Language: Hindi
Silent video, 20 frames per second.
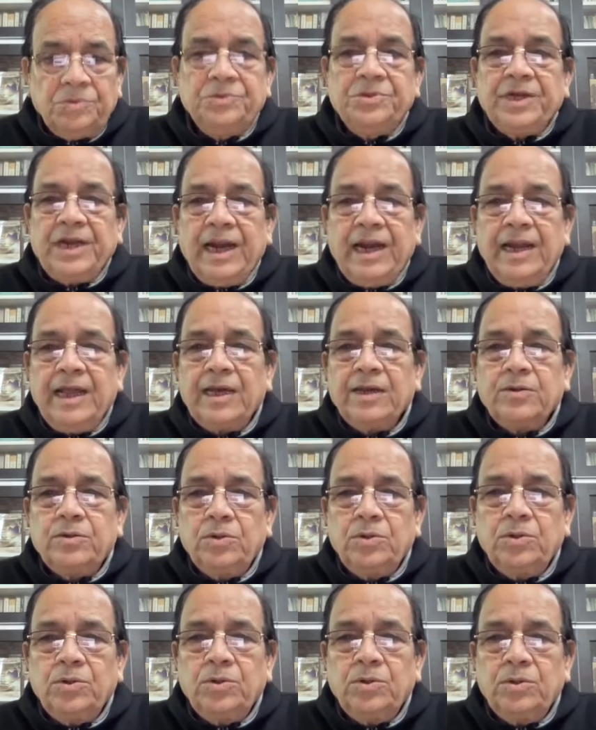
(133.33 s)
निराला
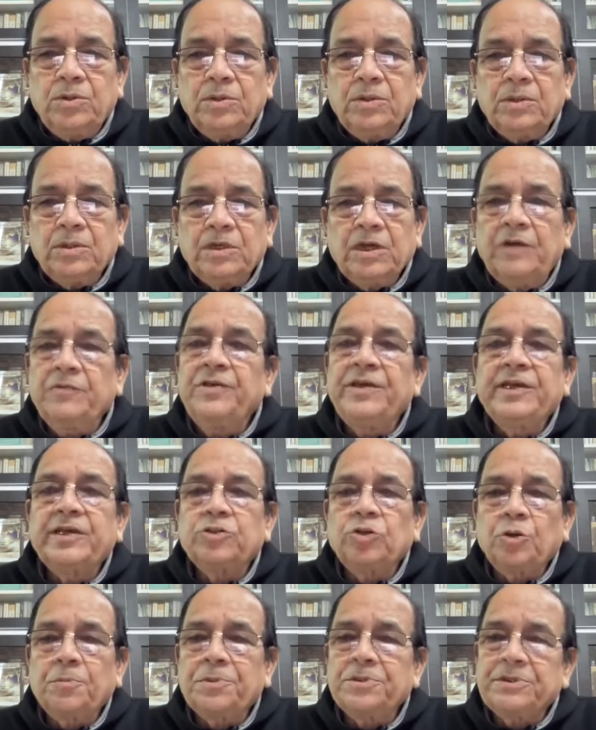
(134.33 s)
को कवि
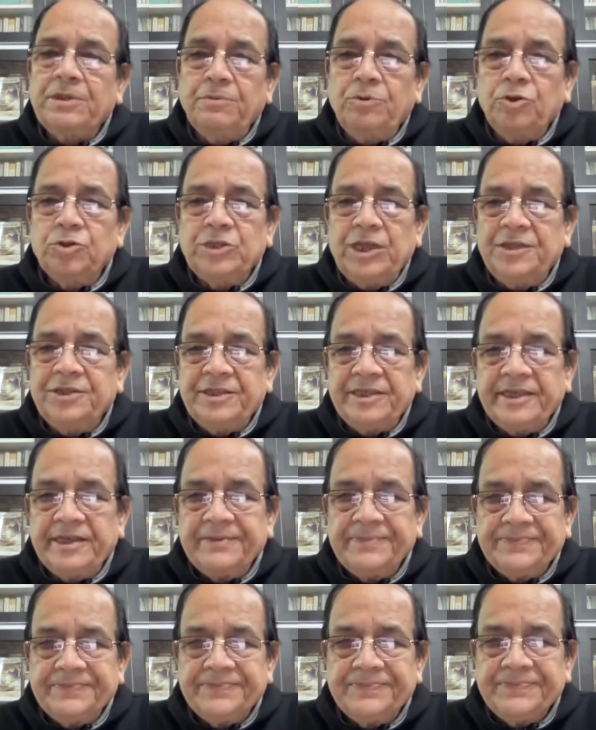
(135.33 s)
के तौर पर सब लोग जानते
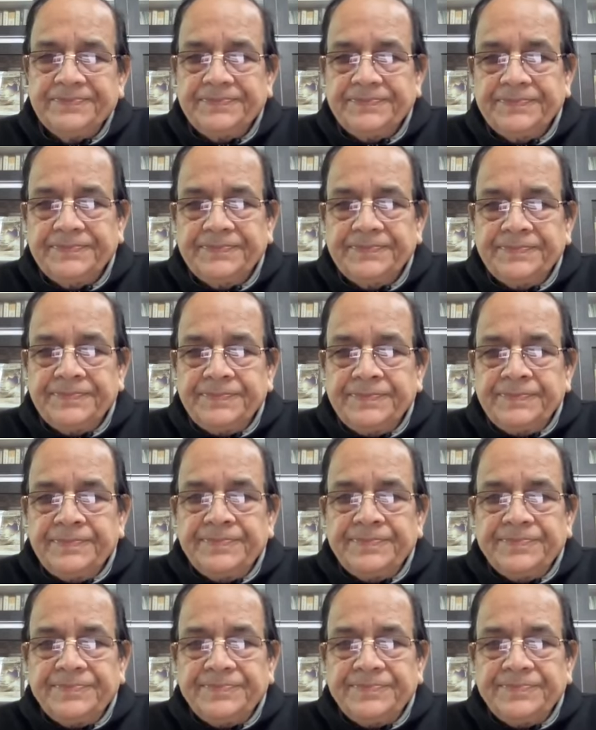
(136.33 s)
हैं